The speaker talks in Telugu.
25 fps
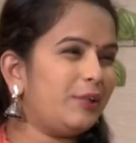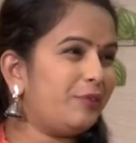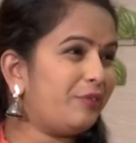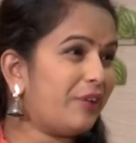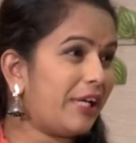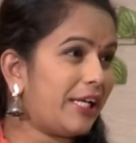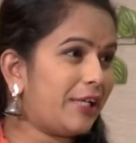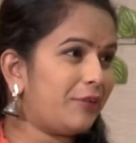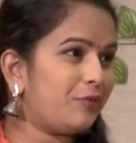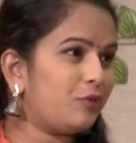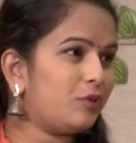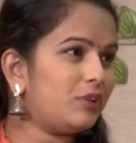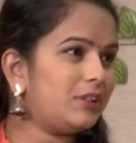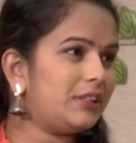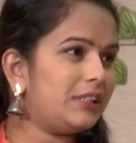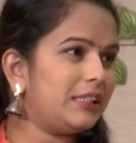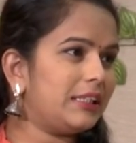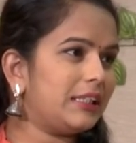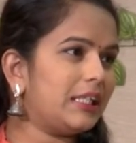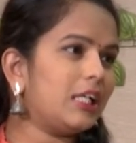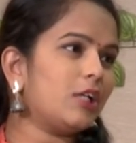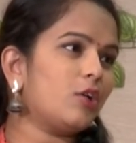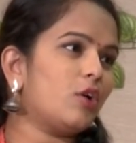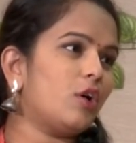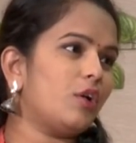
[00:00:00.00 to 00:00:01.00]
రిఫైన్ ఫుడ్స్
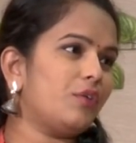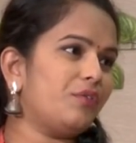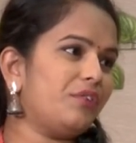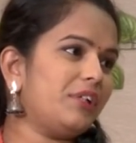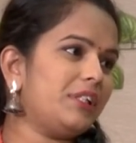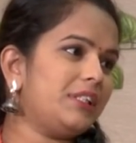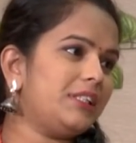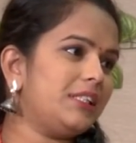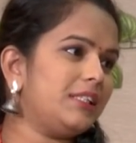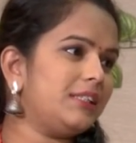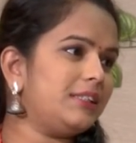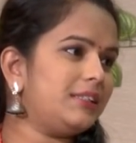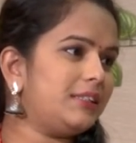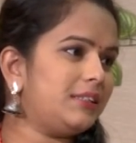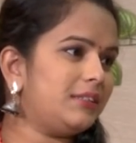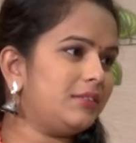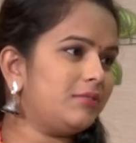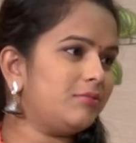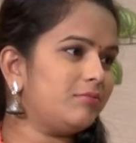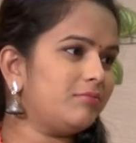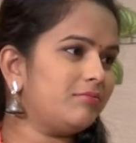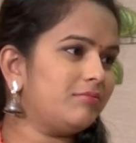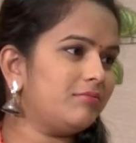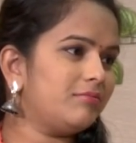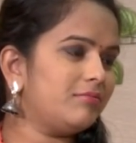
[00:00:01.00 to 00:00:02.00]
ఇంకా కాన్ఫెక్షన్
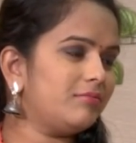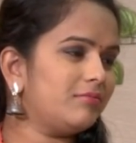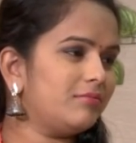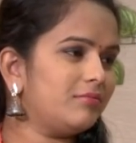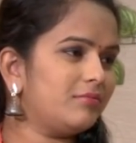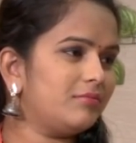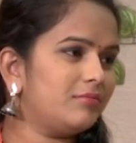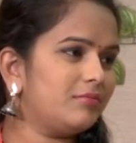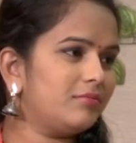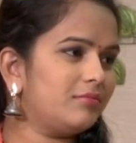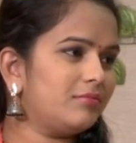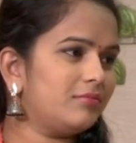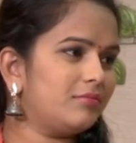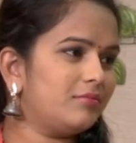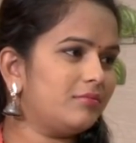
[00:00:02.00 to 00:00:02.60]
ఓకే ఓకే